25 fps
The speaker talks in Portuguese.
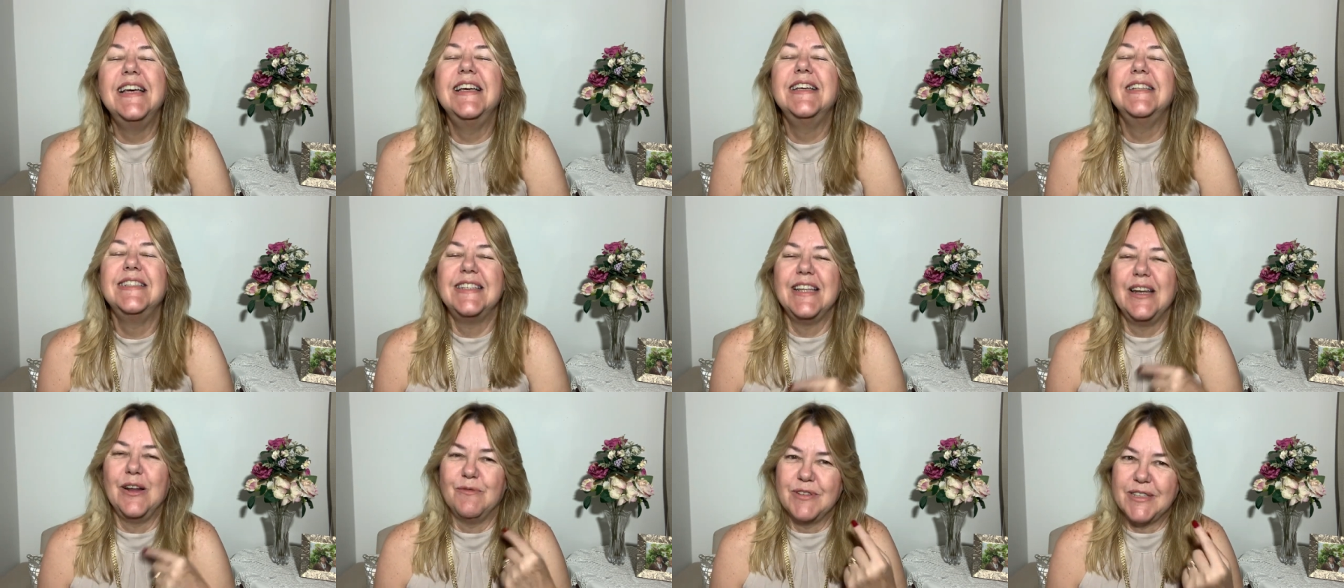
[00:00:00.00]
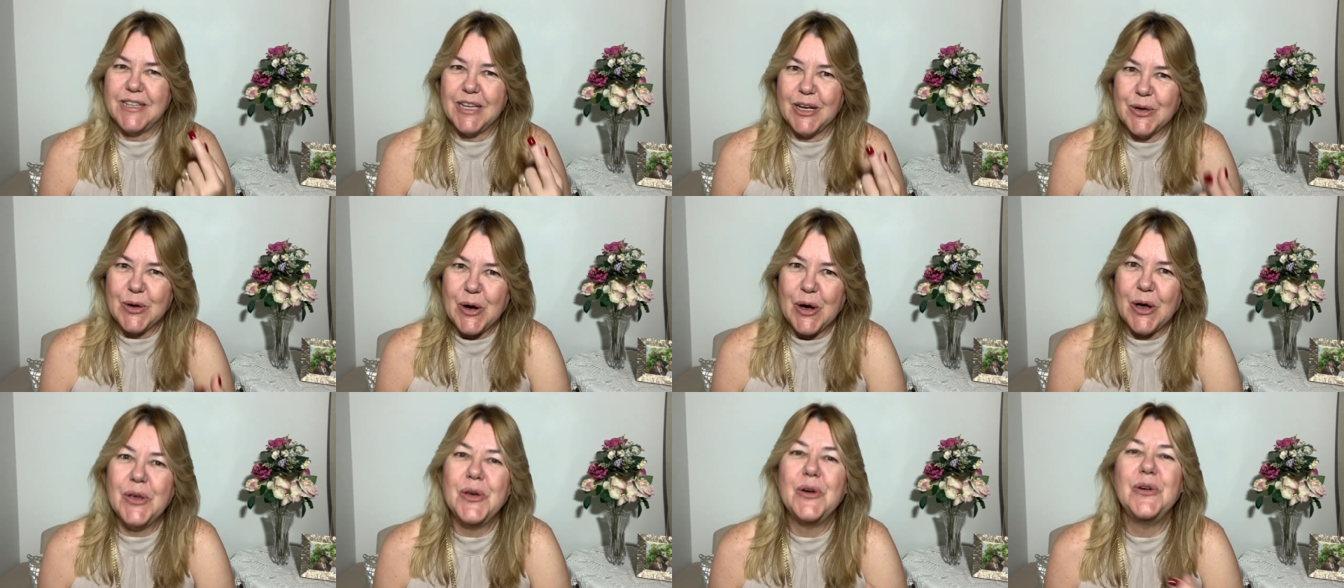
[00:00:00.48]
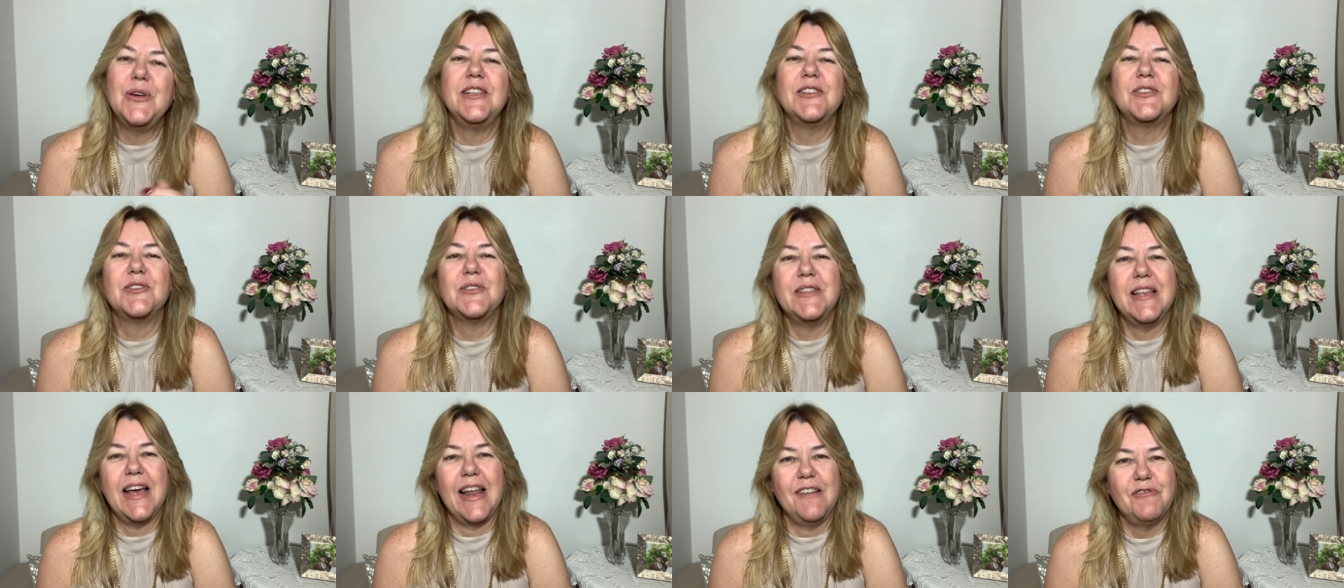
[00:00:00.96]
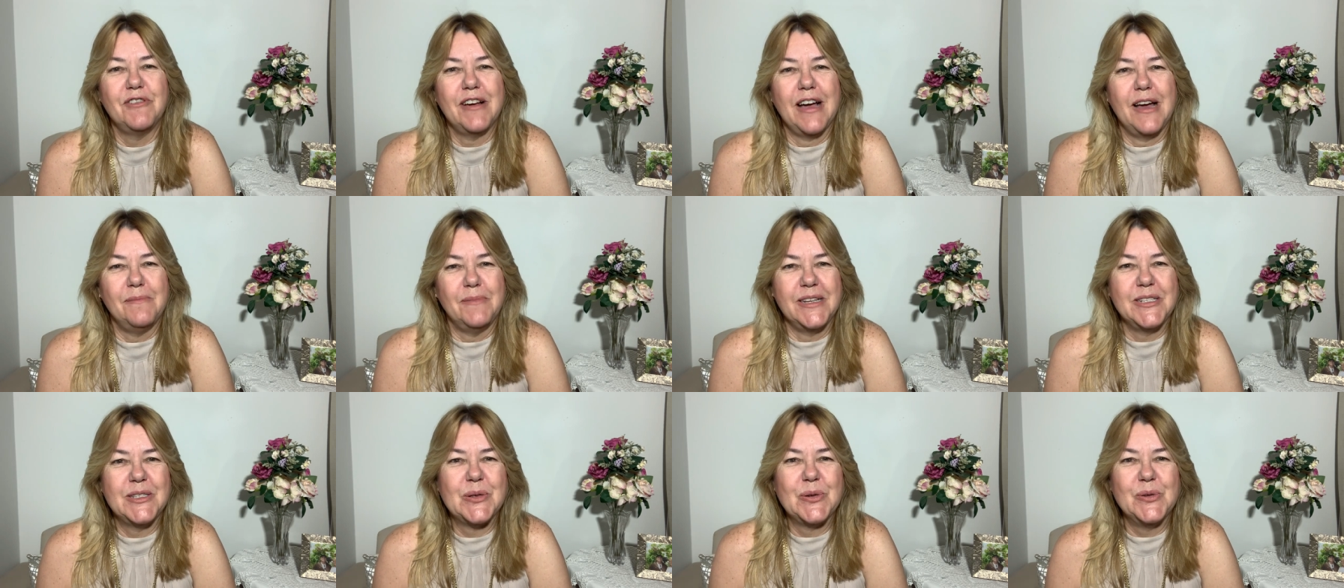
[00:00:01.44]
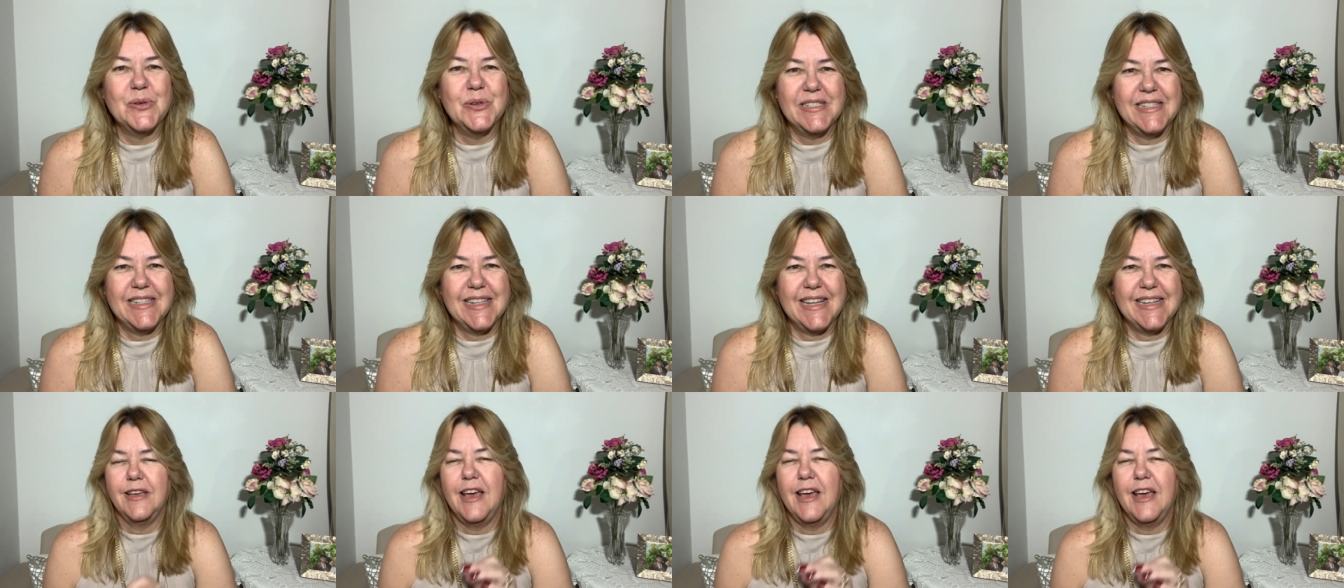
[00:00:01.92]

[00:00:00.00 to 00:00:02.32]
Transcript: senão você corre o risco dela ficar mais curta.